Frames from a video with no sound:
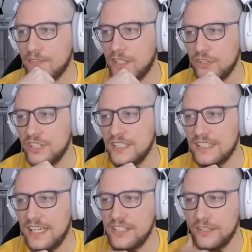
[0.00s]

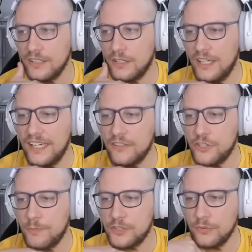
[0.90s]
wykorzystać
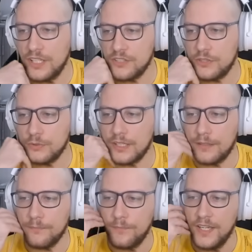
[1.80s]
kolejność posunięć tutaj.